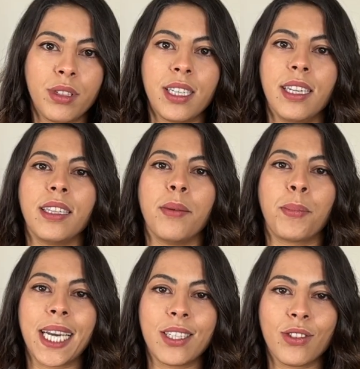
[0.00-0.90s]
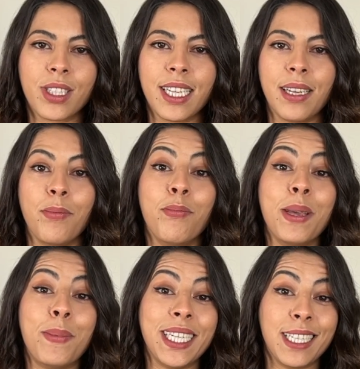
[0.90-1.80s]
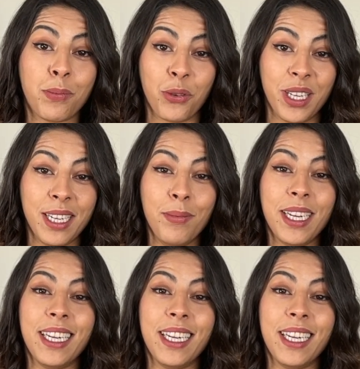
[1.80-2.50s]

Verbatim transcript: il était présenté mais pas disponible,